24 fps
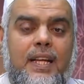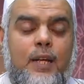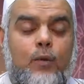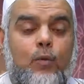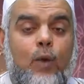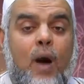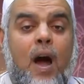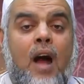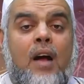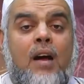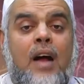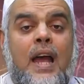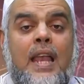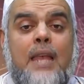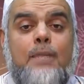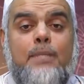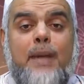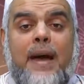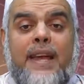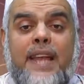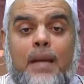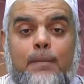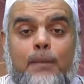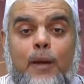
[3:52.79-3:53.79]
وأقل
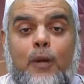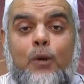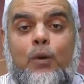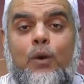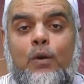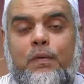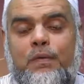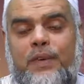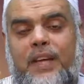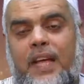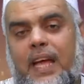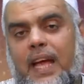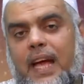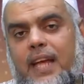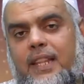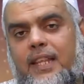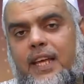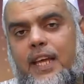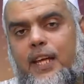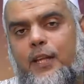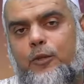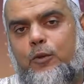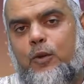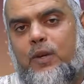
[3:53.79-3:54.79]
ما نعمله في
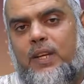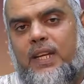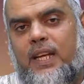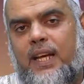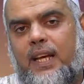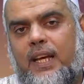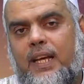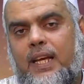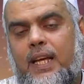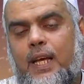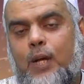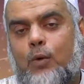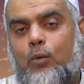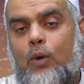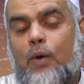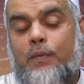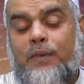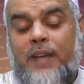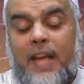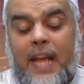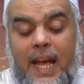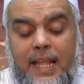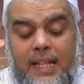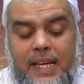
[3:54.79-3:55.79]
هذه الدنيا
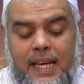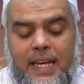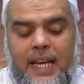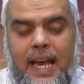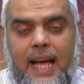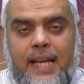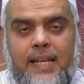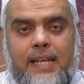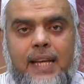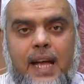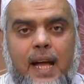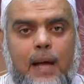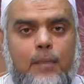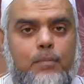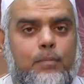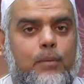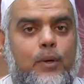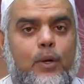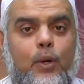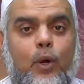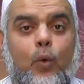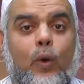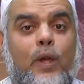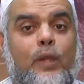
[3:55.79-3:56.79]
وفي هذه الأيام
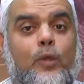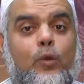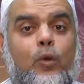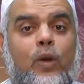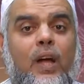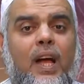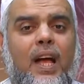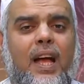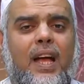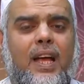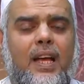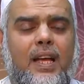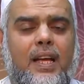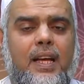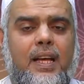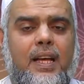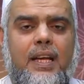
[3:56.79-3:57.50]
هو الدعاء